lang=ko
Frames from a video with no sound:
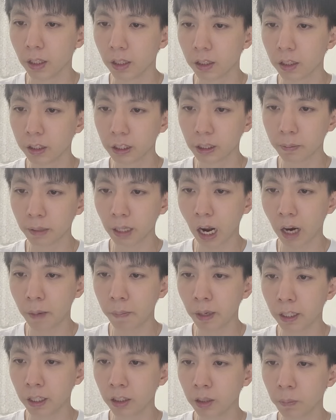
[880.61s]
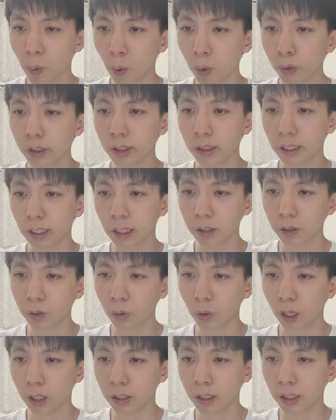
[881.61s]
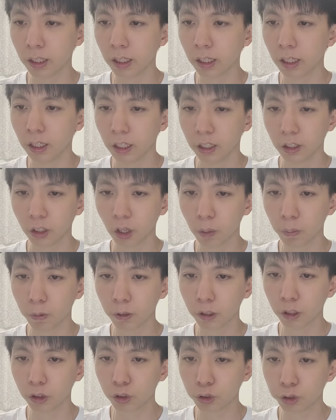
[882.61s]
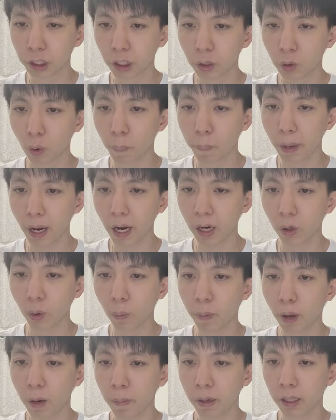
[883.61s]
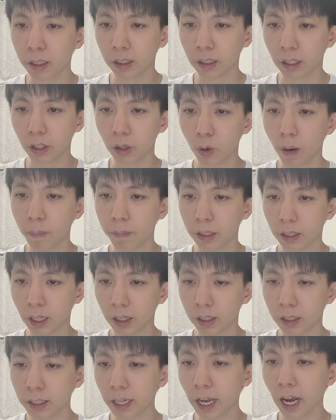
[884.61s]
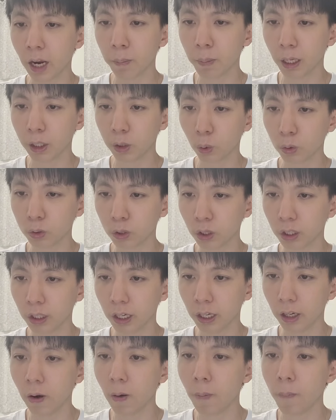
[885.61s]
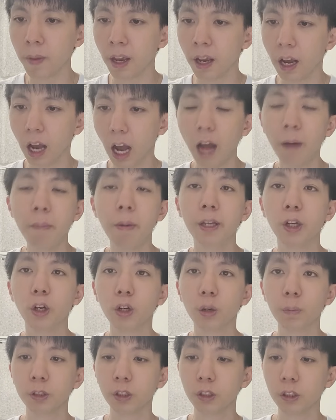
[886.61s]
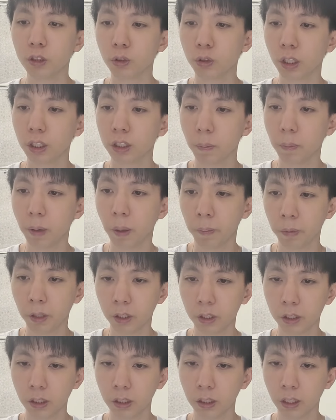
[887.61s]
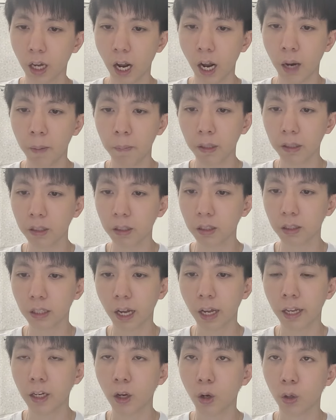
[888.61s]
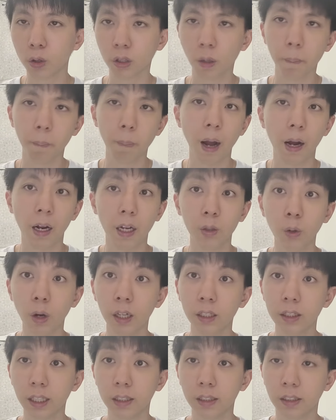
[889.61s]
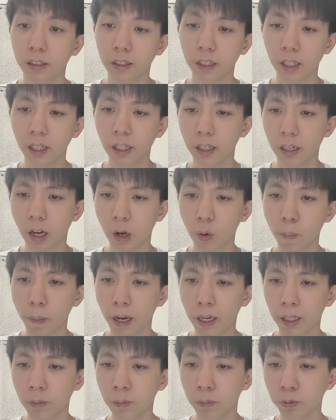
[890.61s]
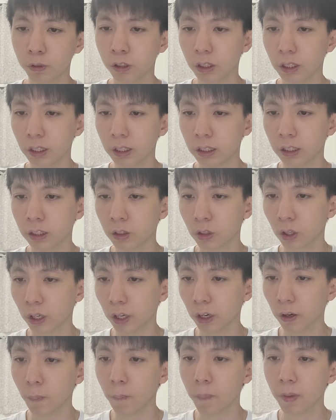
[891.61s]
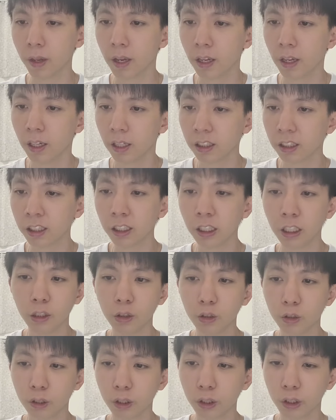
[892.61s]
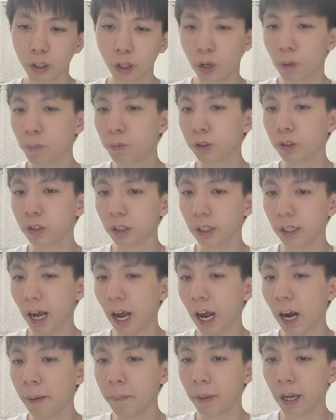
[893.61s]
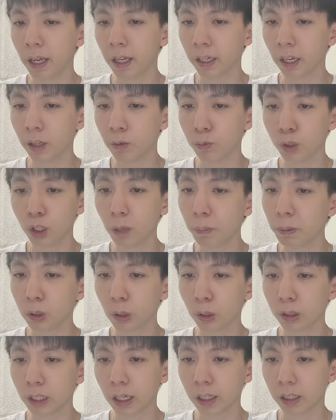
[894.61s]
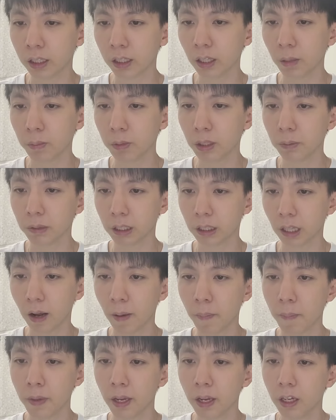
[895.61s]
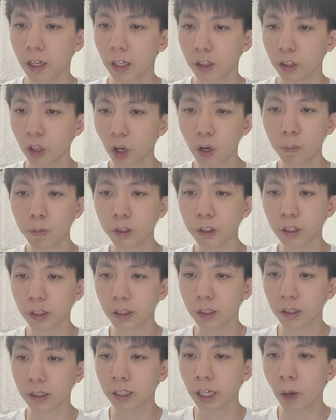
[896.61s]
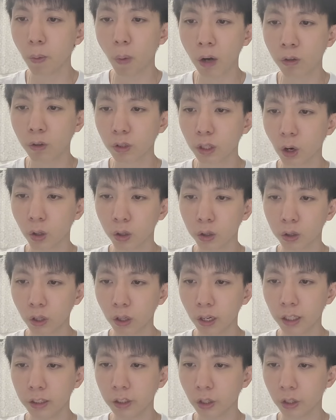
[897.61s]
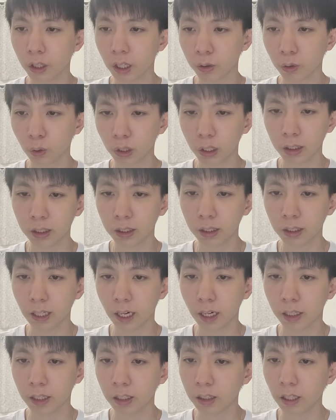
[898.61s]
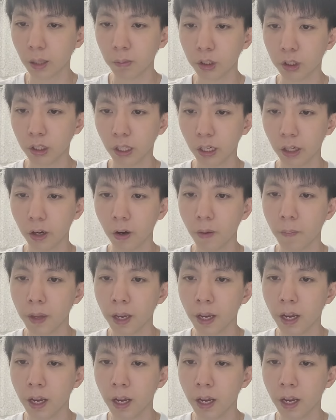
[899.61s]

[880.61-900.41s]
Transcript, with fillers: 그렇지만 악마는 모든 시간 동안을 여러분을 죽이고 빼앗고 멸망시키려고 합니다. 그게 악마의 속성이에요. 아마 여러분들 중에서 몇몇은 악마들은 나에게 어떤 방해도 하지 않는데 라고 말하는 분들이 있을 거예요. 그 이유는 여러분들이 악마에게 위협이 되지 않기 때문입니다. 여러분은 그의 왕국에 어떠한 영향도 끼치지 않기 때문이에요.